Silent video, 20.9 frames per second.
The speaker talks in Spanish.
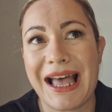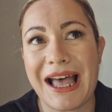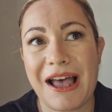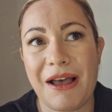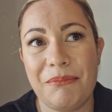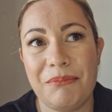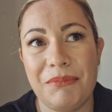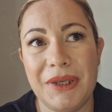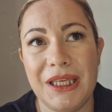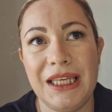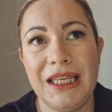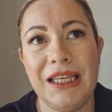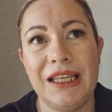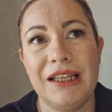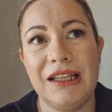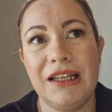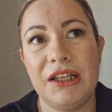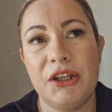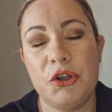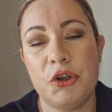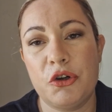A
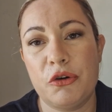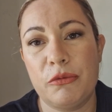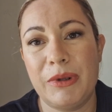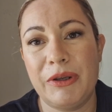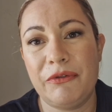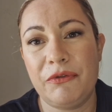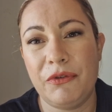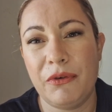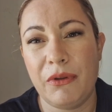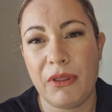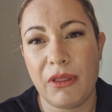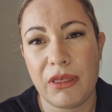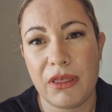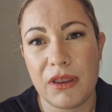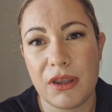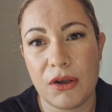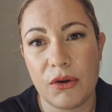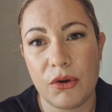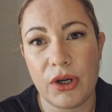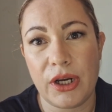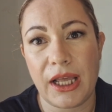mí no me
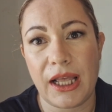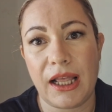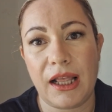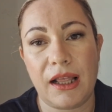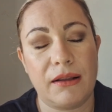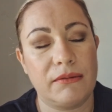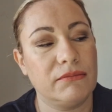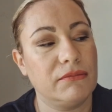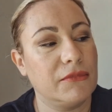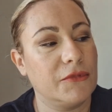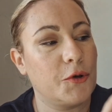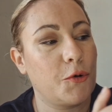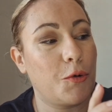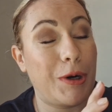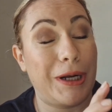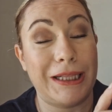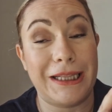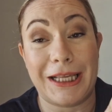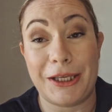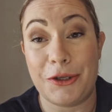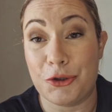funciona
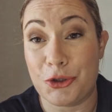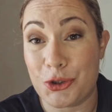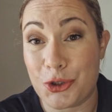48